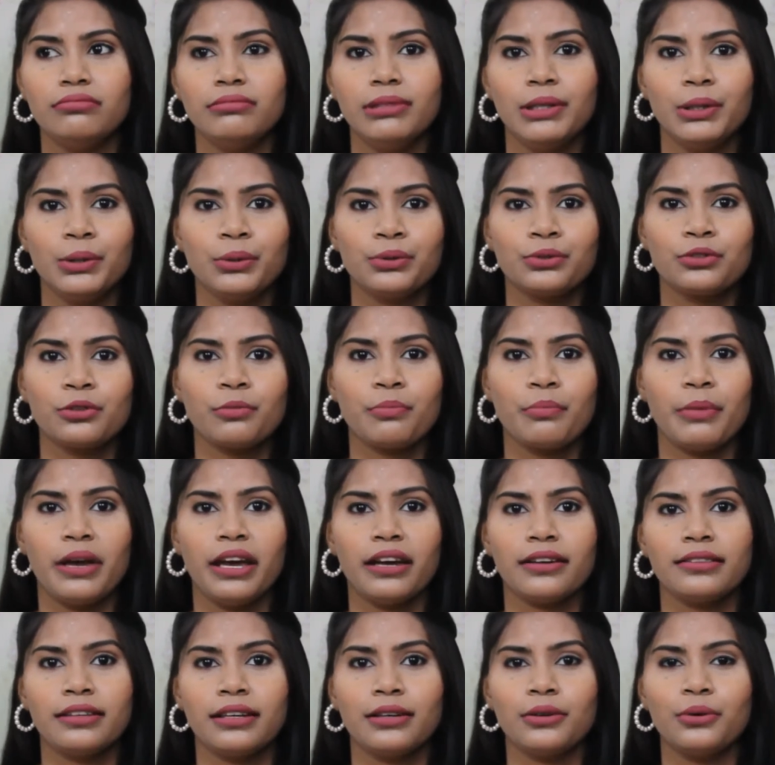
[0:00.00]
दे यूज़ टू
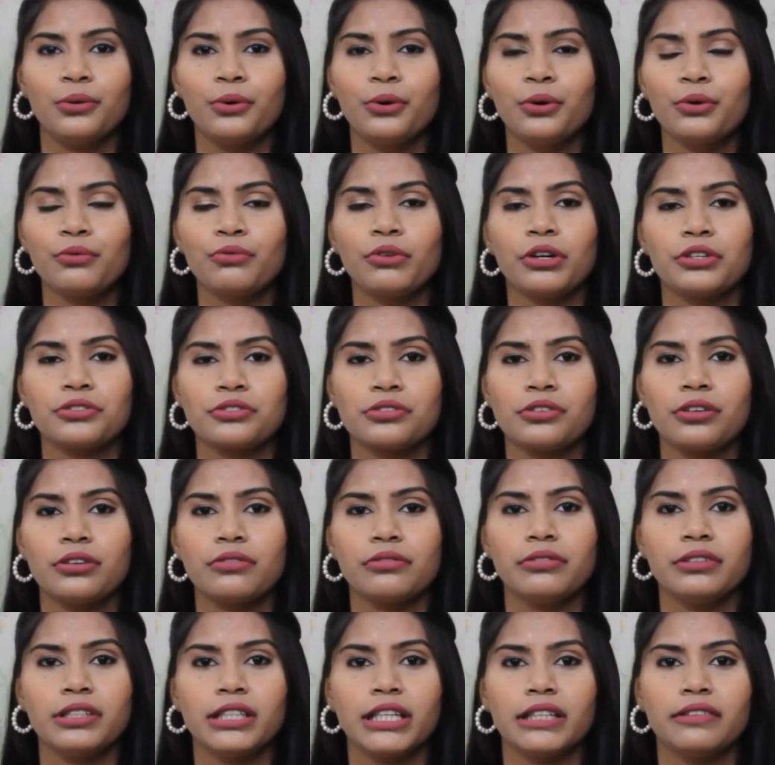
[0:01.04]
मेक देयर ओन वर्जन
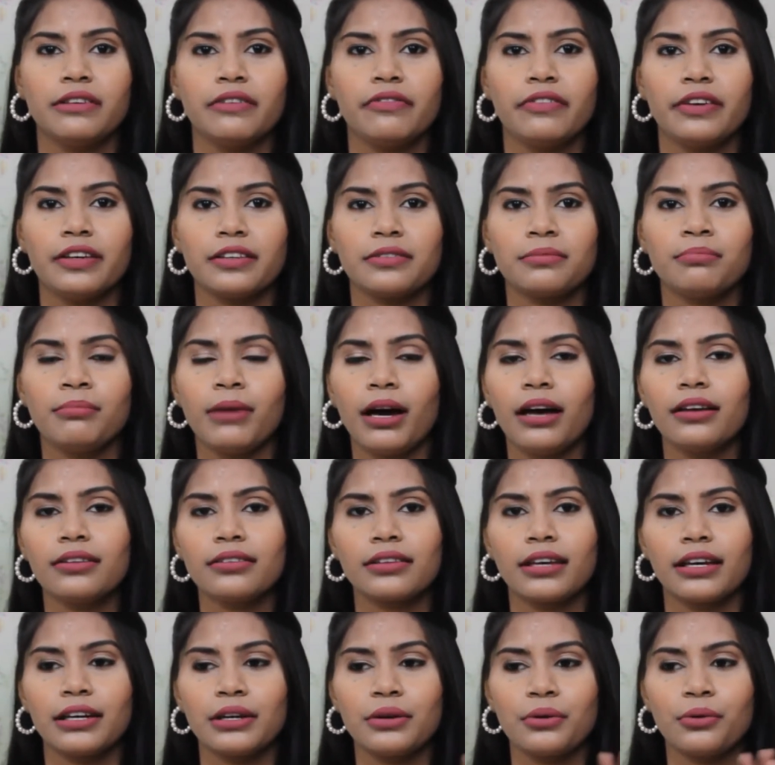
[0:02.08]
ऑफ डी आर फेस
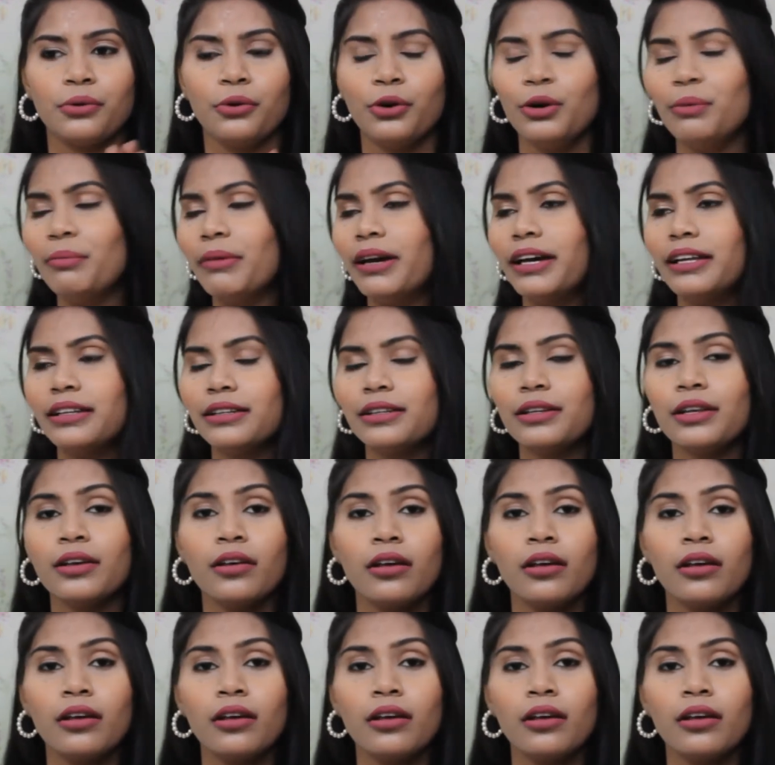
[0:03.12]
मास्क एट होम एंड